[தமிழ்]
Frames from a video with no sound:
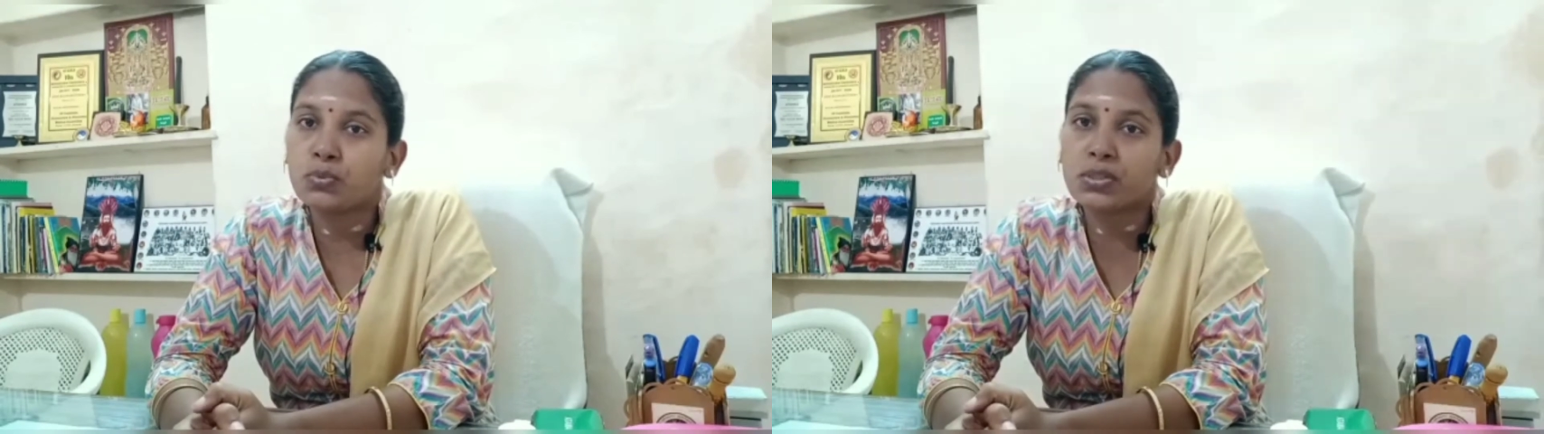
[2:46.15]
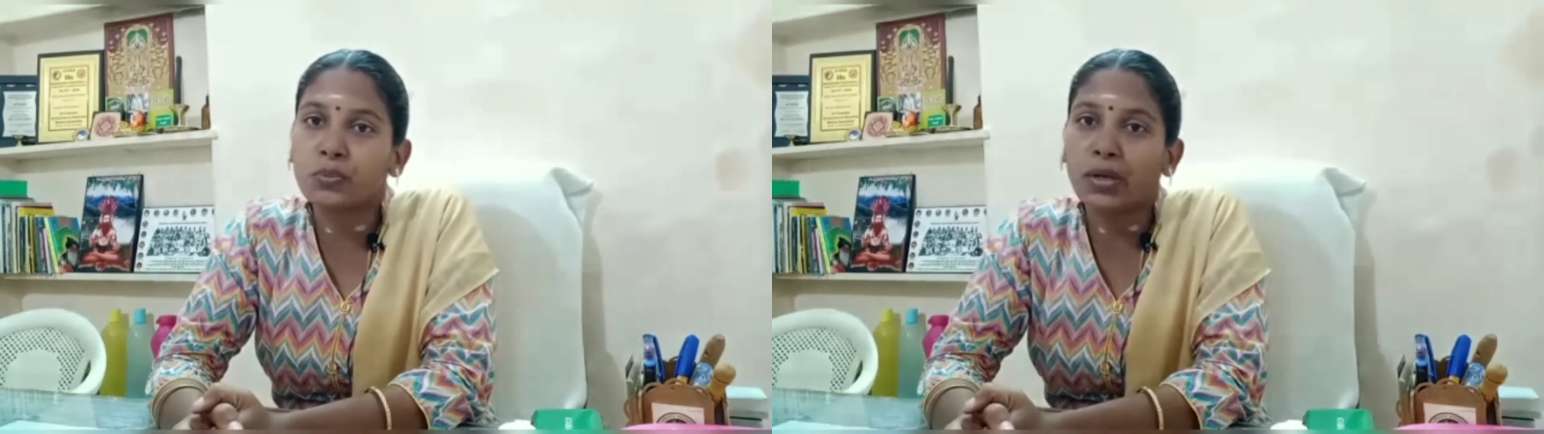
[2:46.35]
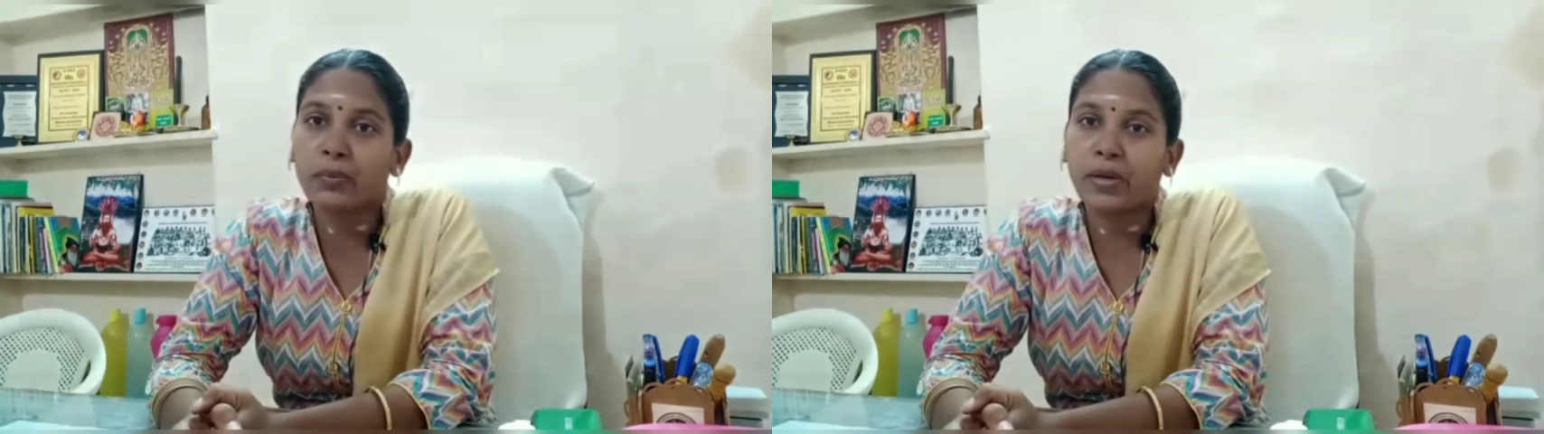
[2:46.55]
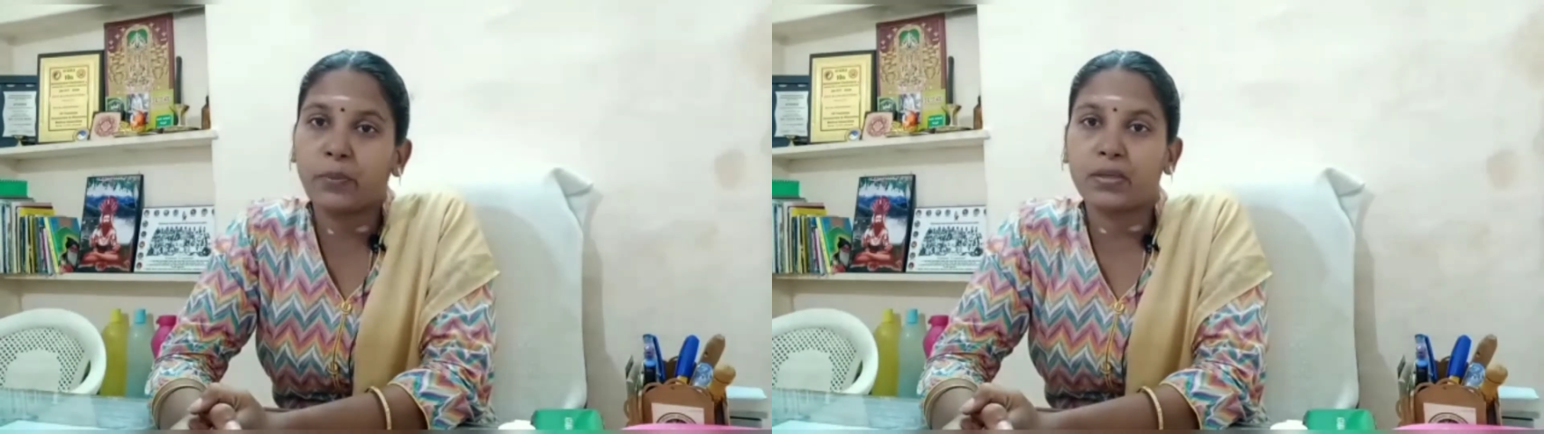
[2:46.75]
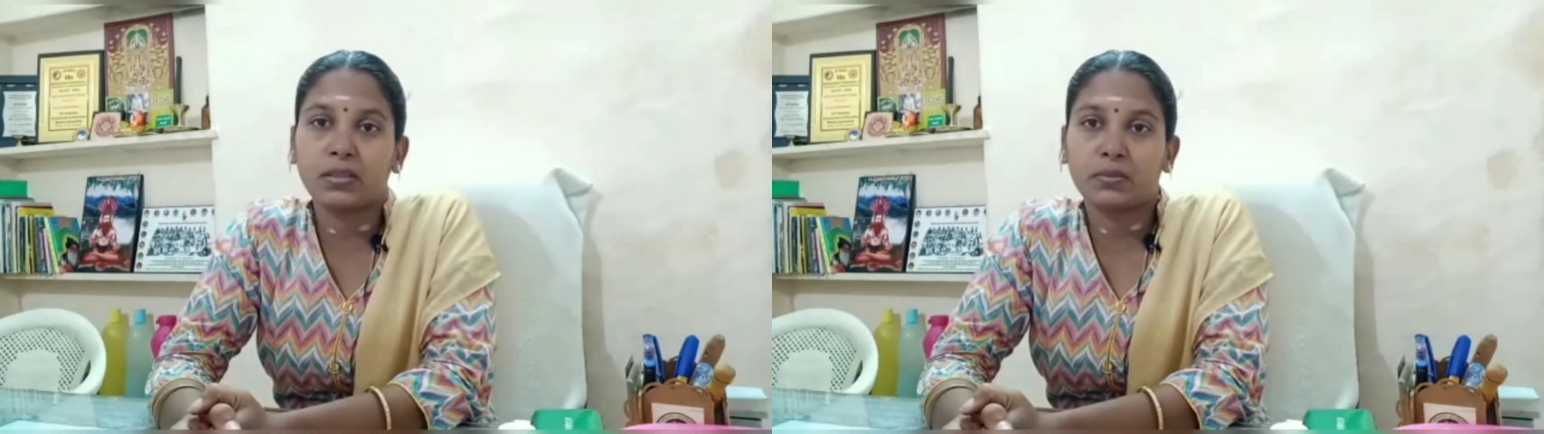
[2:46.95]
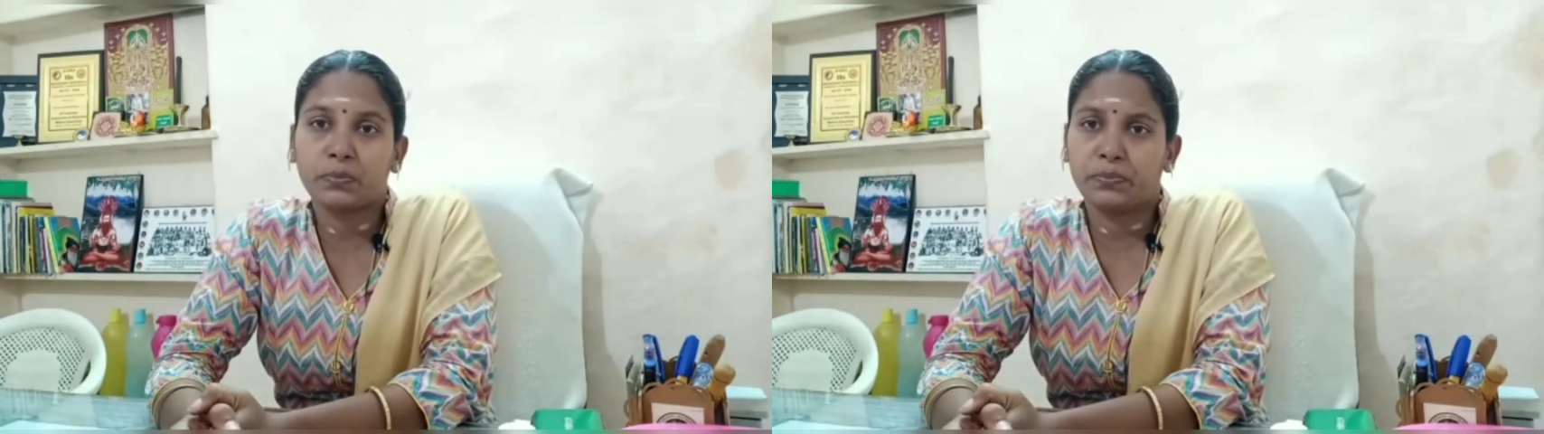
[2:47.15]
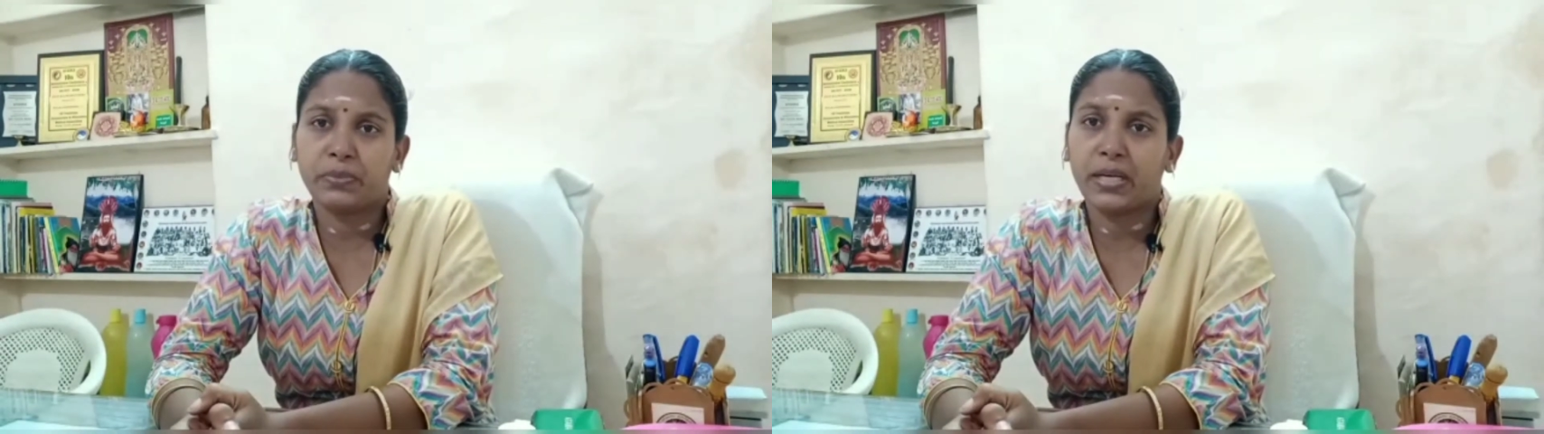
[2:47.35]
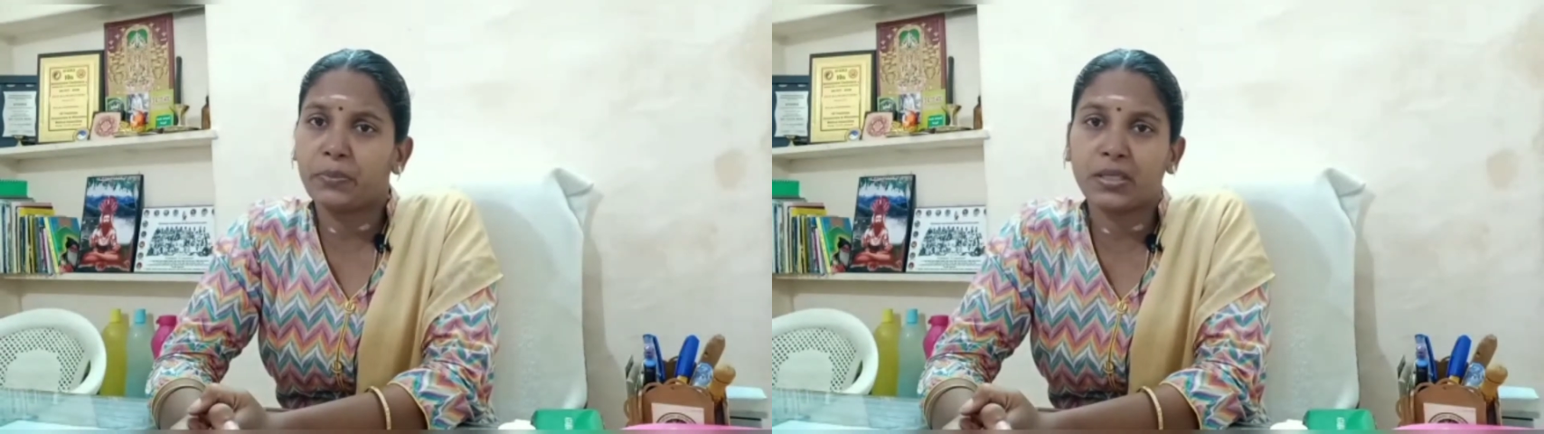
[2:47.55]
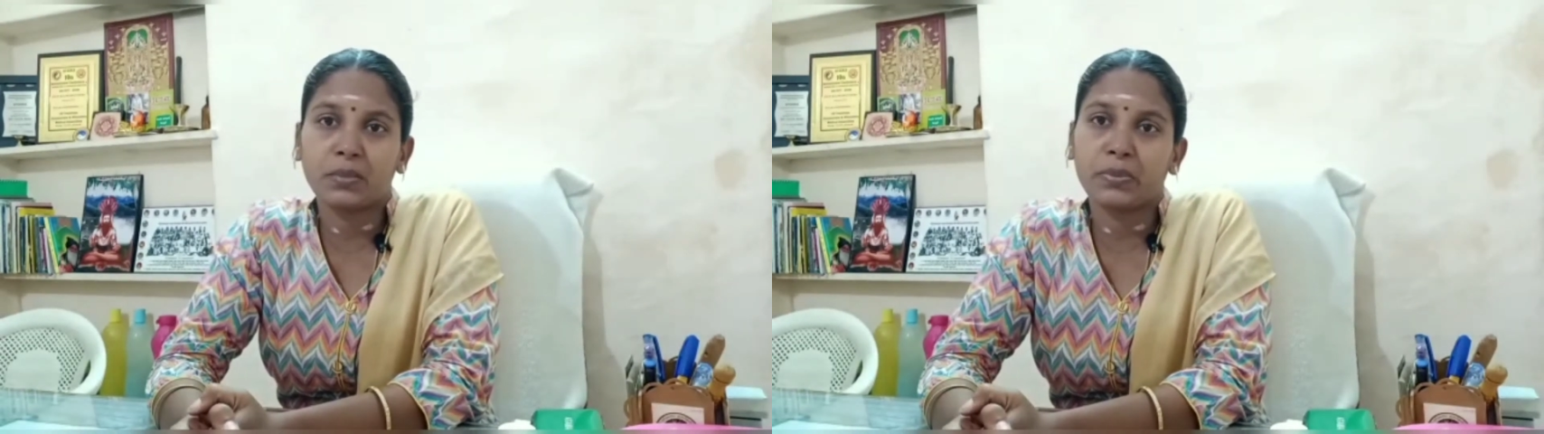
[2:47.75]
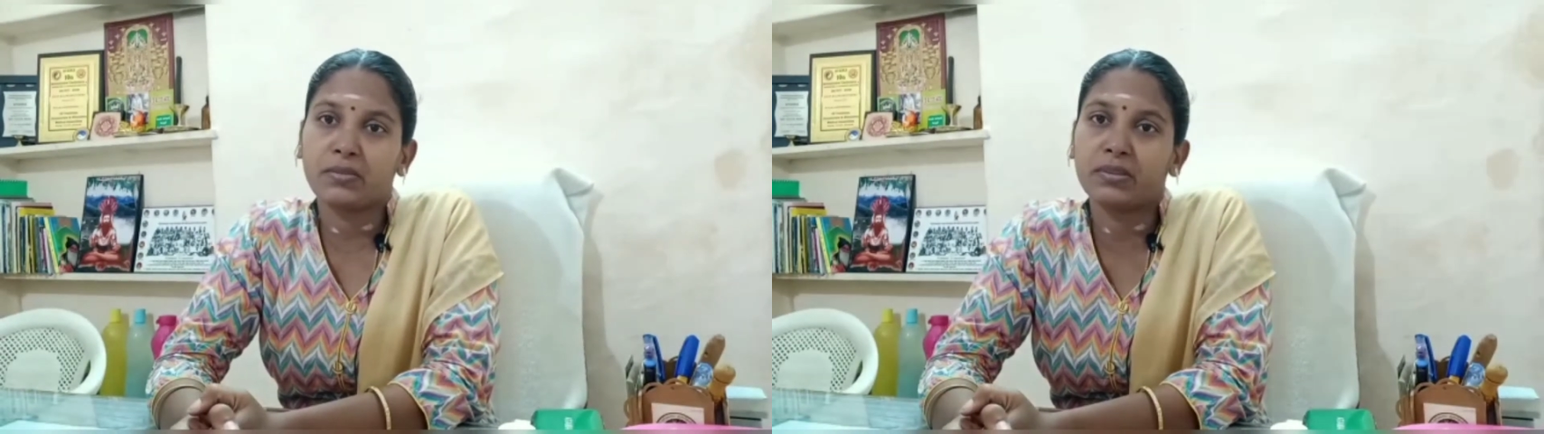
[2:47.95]
ஊசி முறை பயன்படுத்த
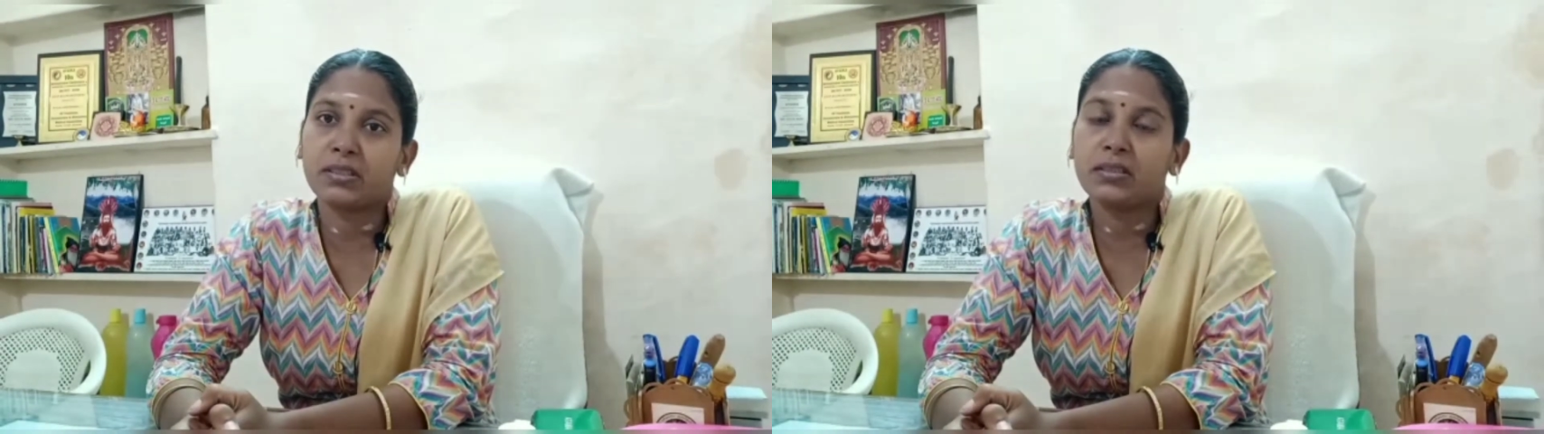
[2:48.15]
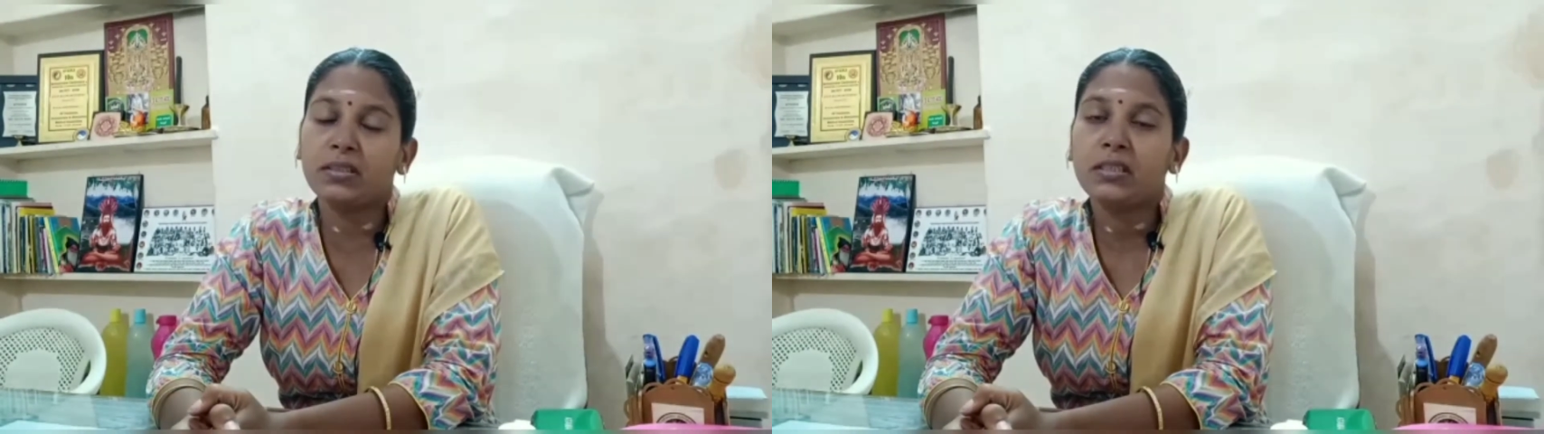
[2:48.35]
பயன்படுத்தப்பட்டு வந்தது